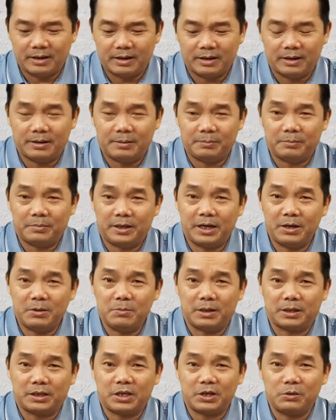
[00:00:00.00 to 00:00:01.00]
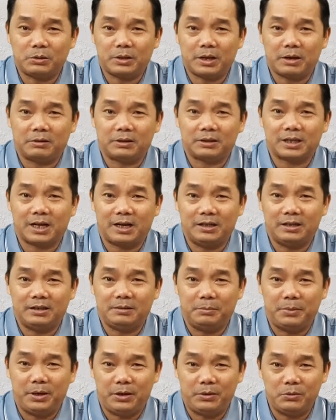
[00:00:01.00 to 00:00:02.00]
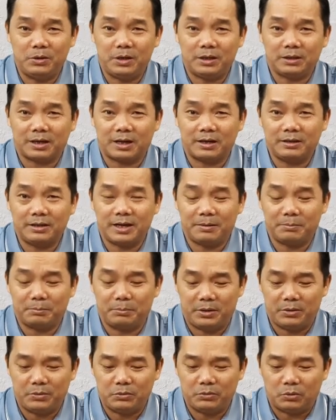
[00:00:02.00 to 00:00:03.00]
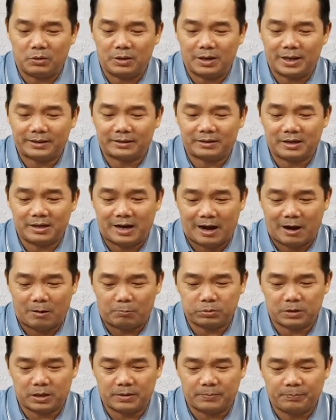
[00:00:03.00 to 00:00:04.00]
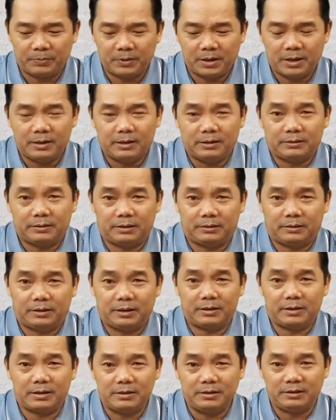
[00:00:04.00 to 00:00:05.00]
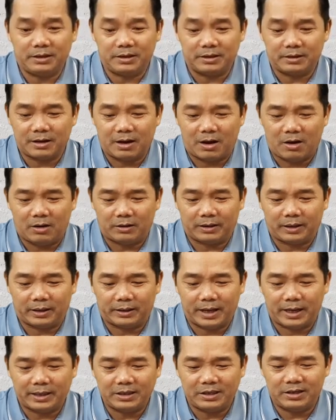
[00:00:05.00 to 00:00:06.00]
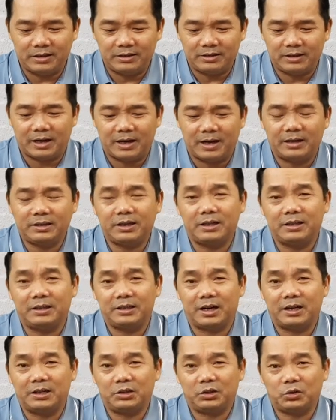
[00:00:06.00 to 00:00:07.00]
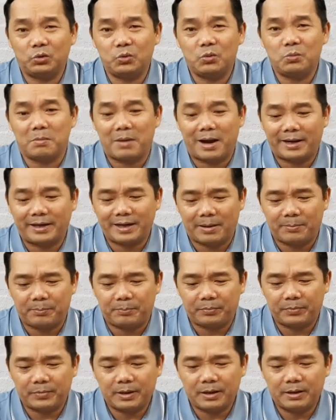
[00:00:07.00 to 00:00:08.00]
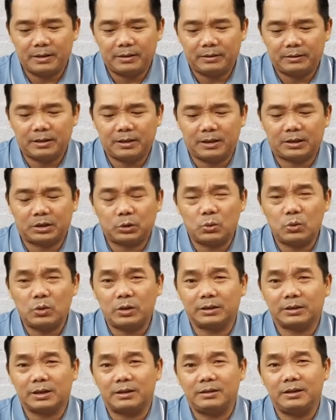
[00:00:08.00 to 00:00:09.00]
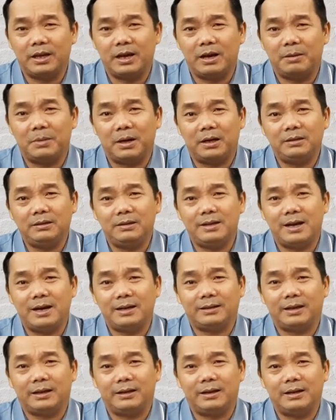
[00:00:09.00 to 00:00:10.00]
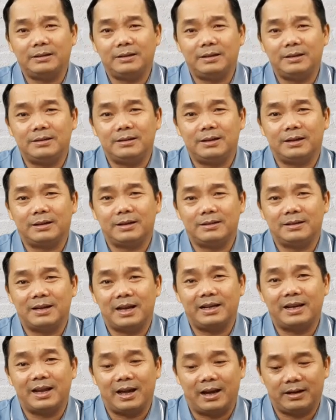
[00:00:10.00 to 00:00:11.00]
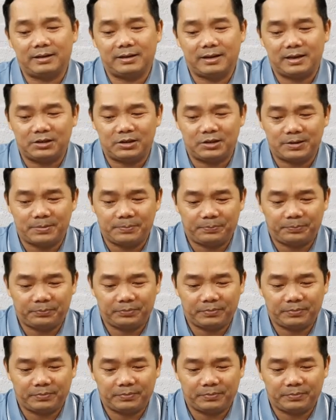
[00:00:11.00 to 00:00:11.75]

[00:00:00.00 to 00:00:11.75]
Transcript: Mà nếu mà chiếu theo cái thời gian biểu của Lai Thế Học đó, thì tiệc cưới chiên con là đã diễn ra trên trời suốt 7 năm. Tức là suốt cái thời gian mà ở dưới đất này đang diễn ra cơn đại nạn đó anh chị em.